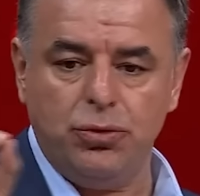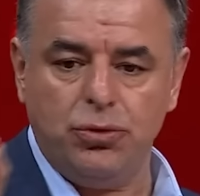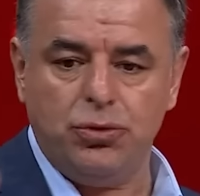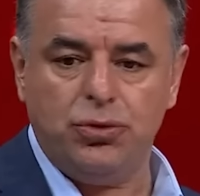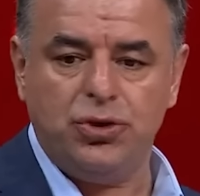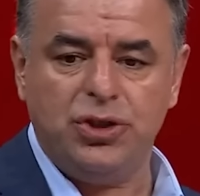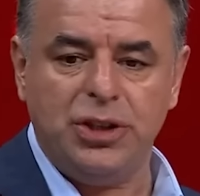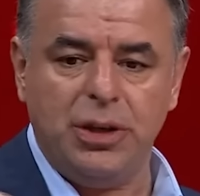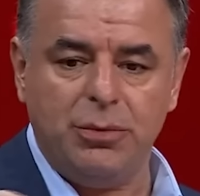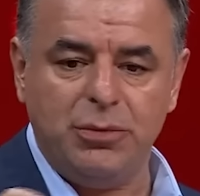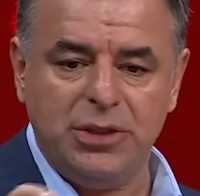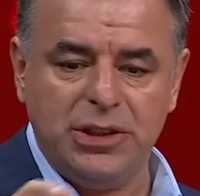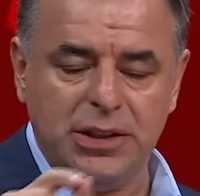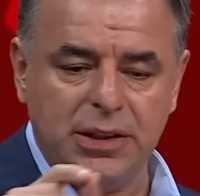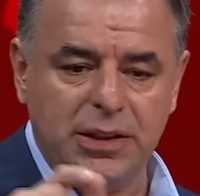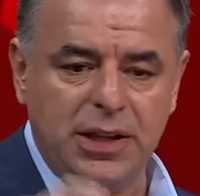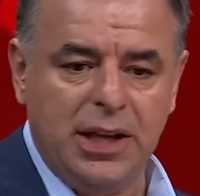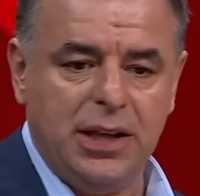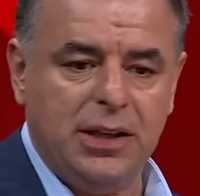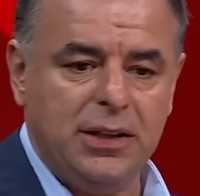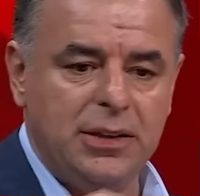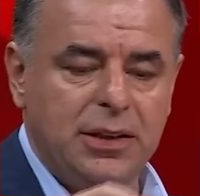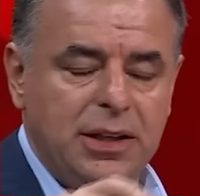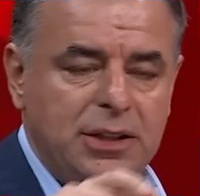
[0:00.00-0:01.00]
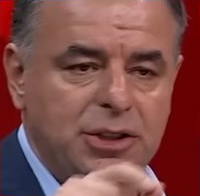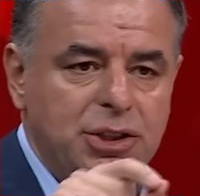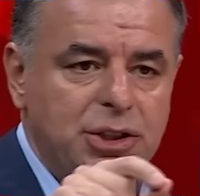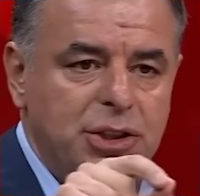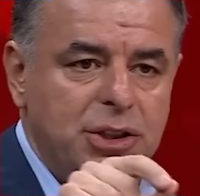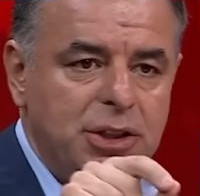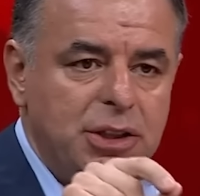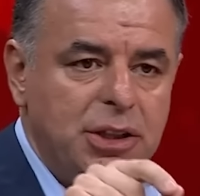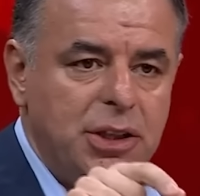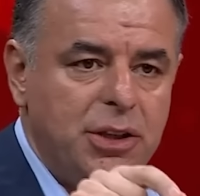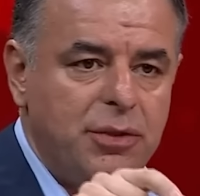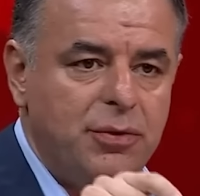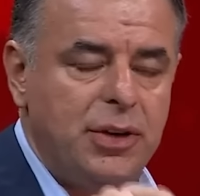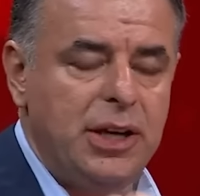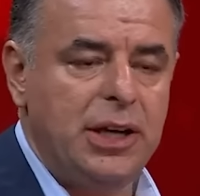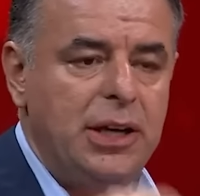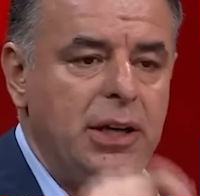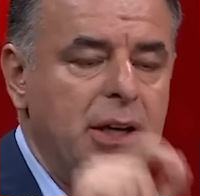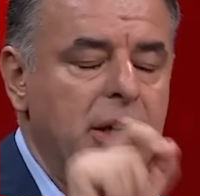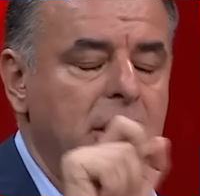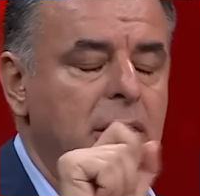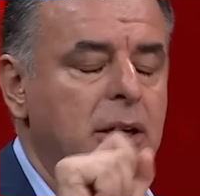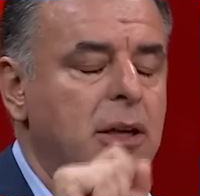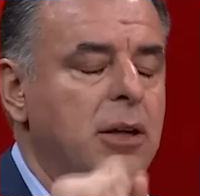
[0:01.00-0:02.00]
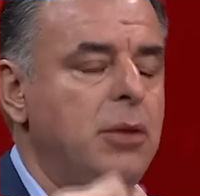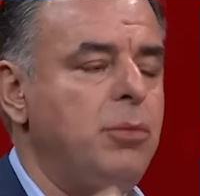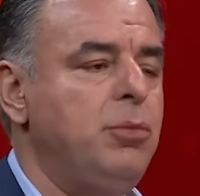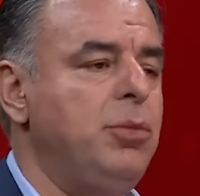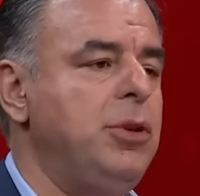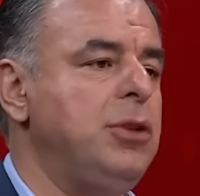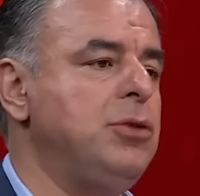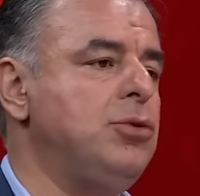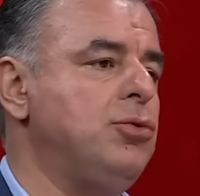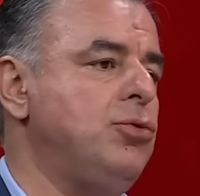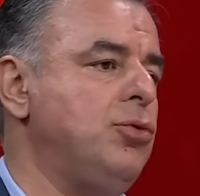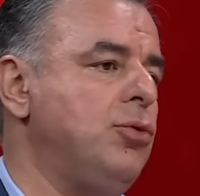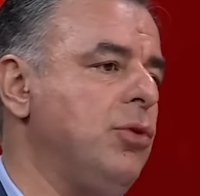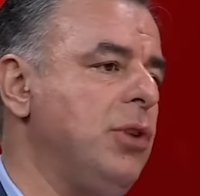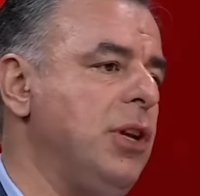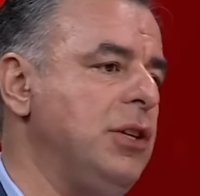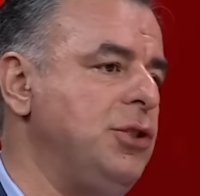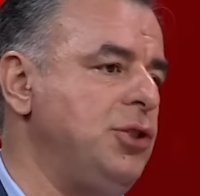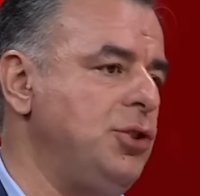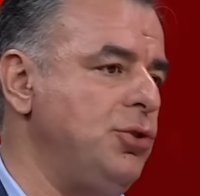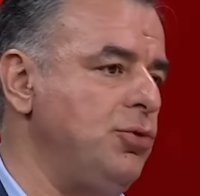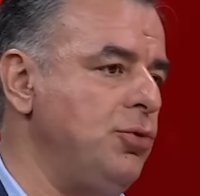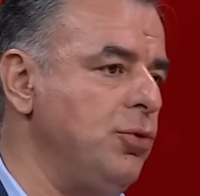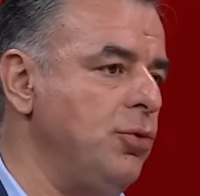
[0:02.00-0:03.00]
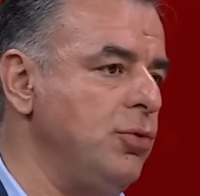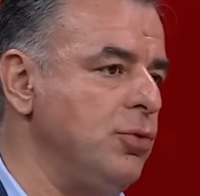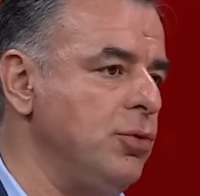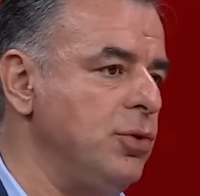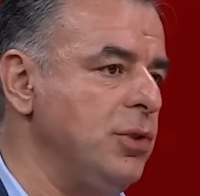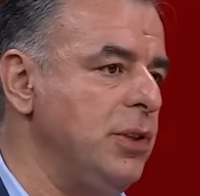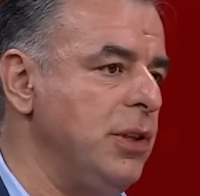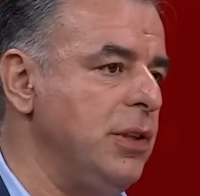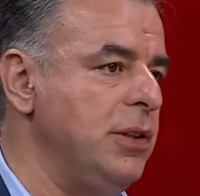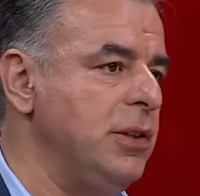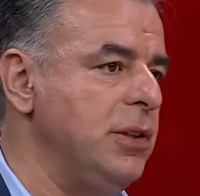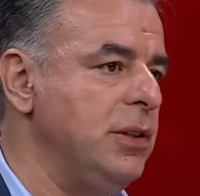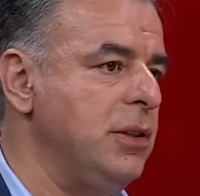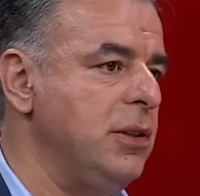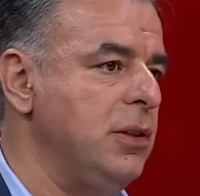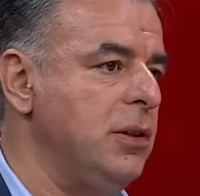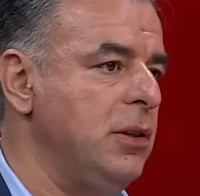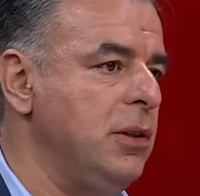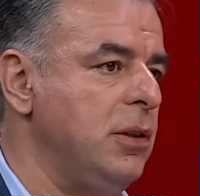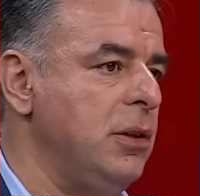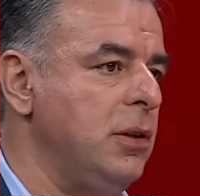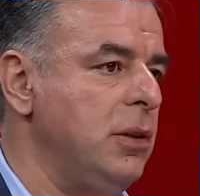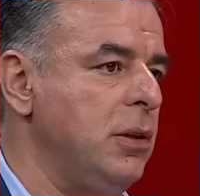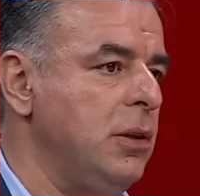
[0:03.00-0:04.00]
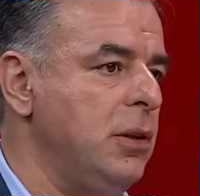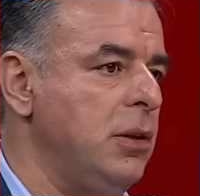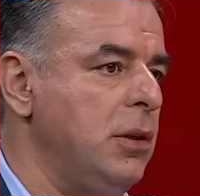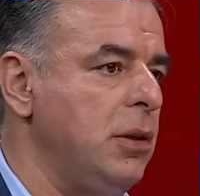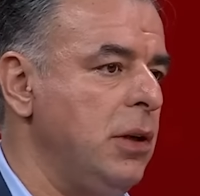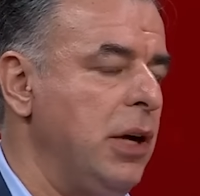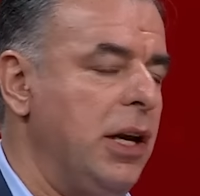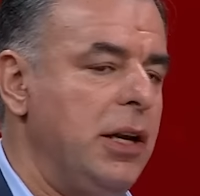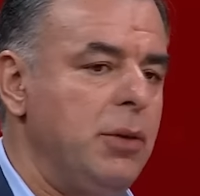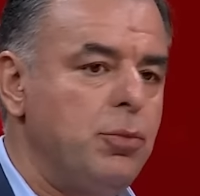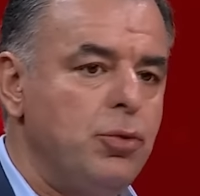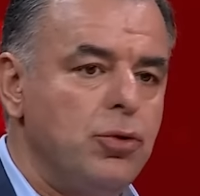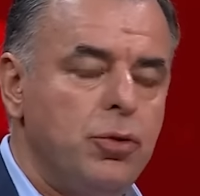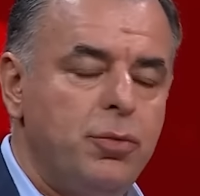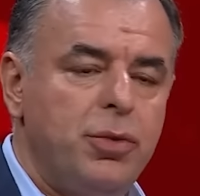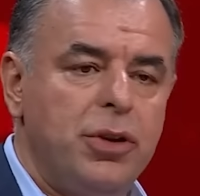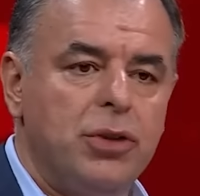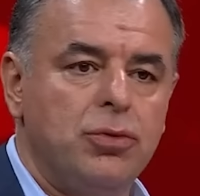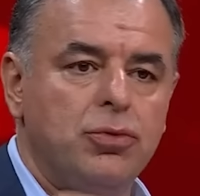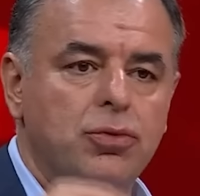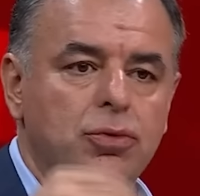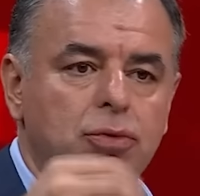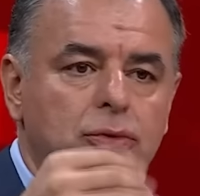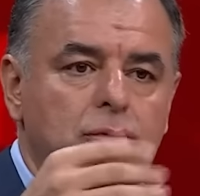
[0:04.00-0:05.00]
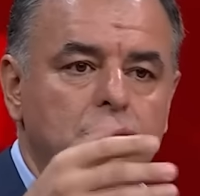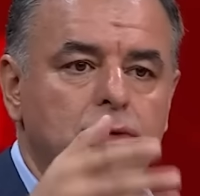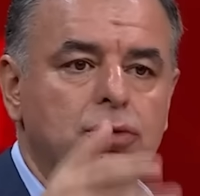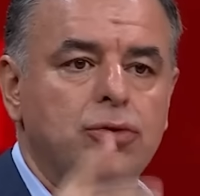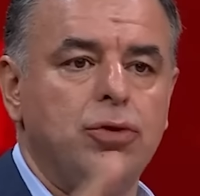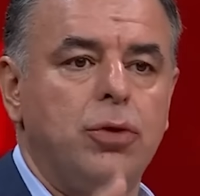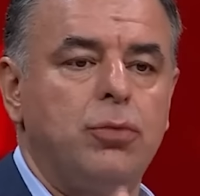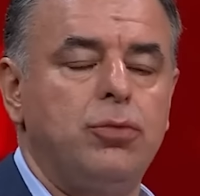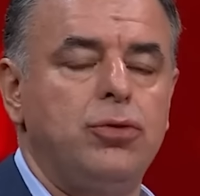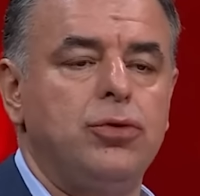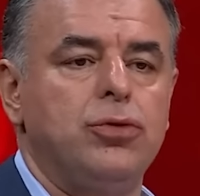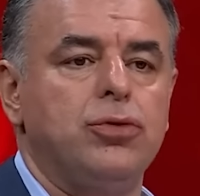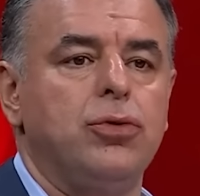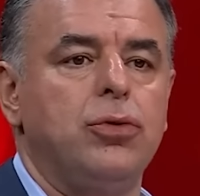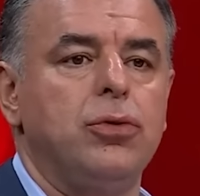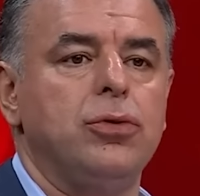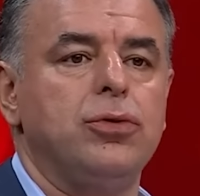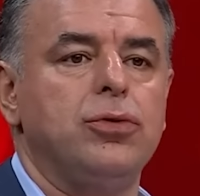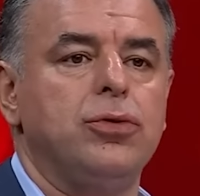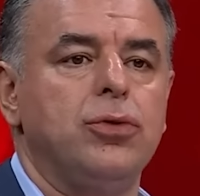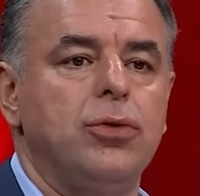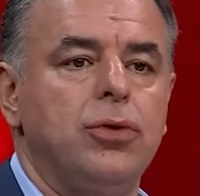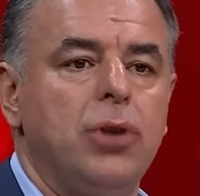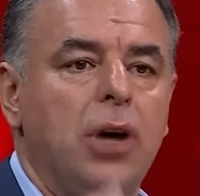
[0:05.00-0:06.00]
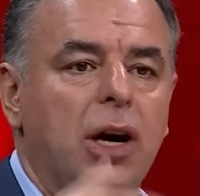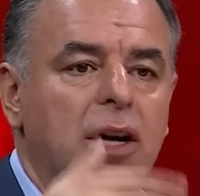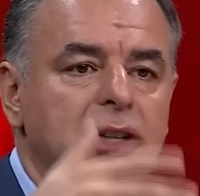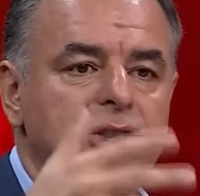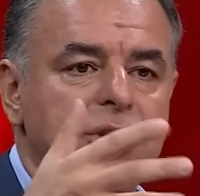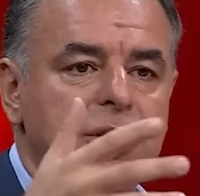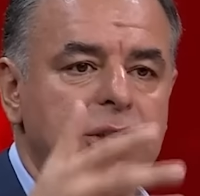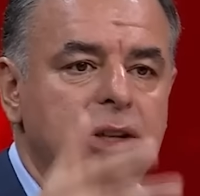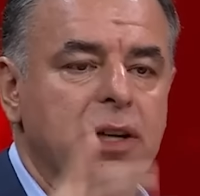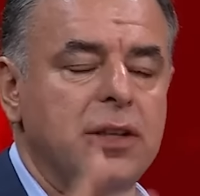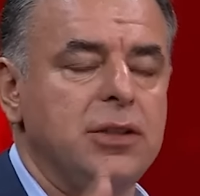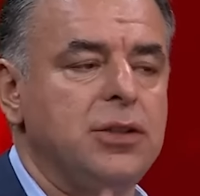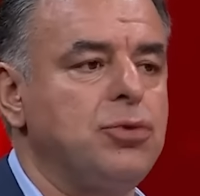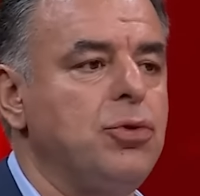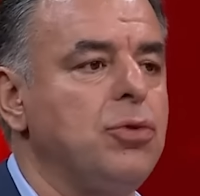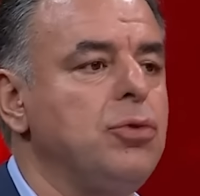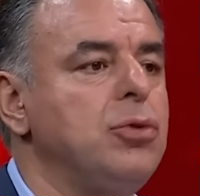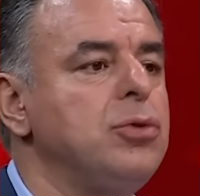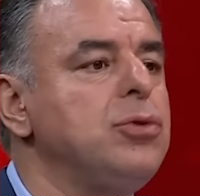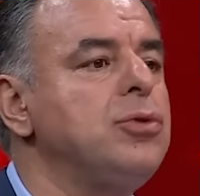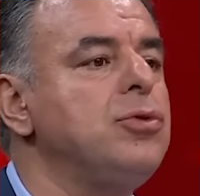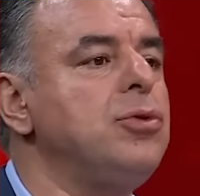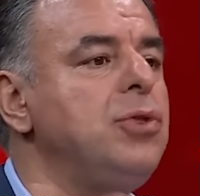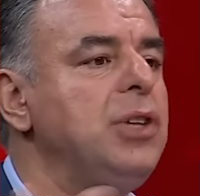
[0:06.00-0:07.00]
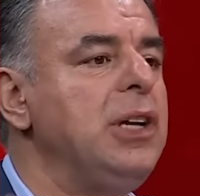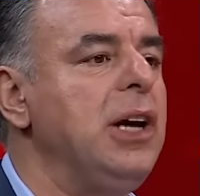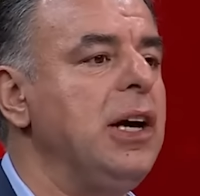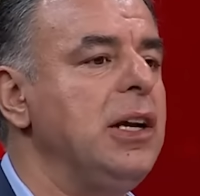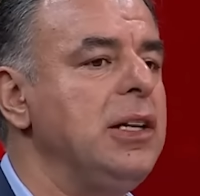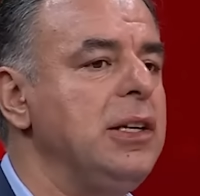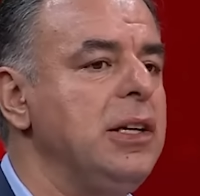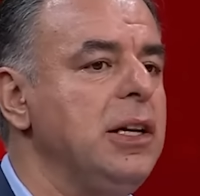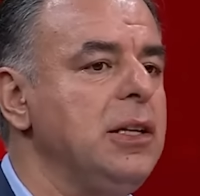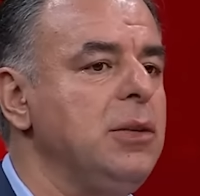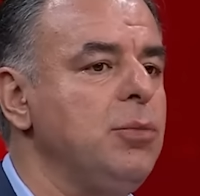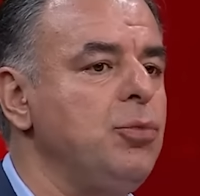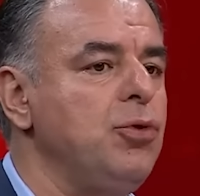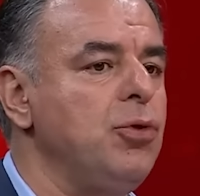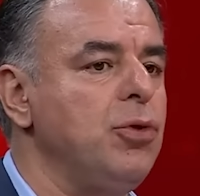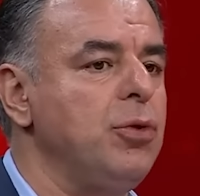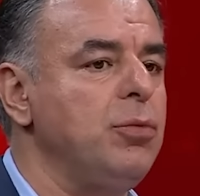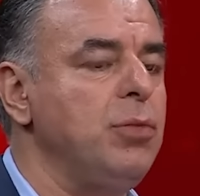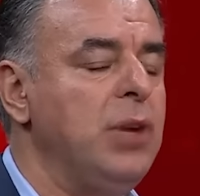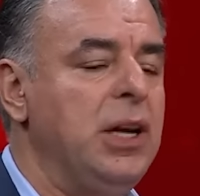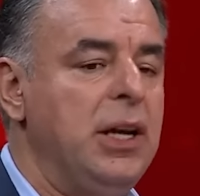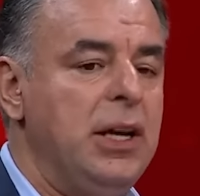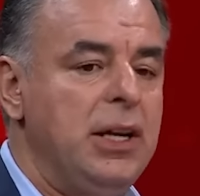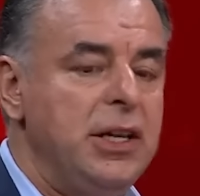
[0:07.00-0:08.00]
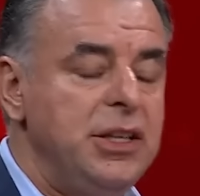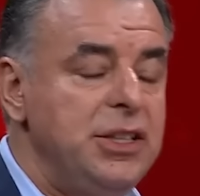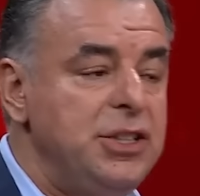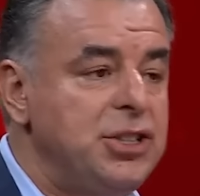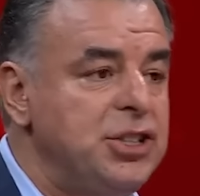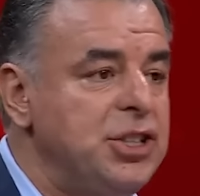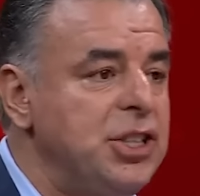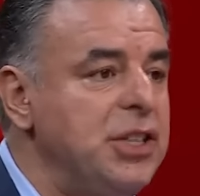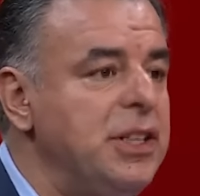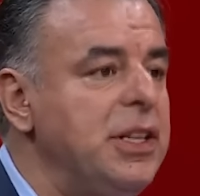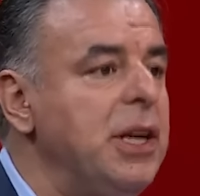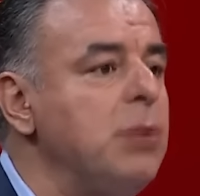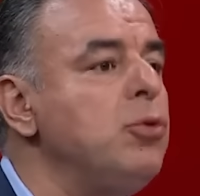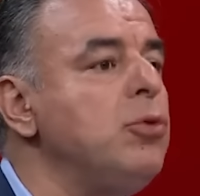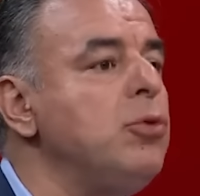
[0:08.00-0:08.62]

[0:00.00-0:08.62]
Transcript: bütçemizi denkleştirdik ve bir sütlaç yiyoruz dedi. Hani bunu bir duygu sömürüsü olsun, ajitasyon olsun diye anlatmıyorum. İçinde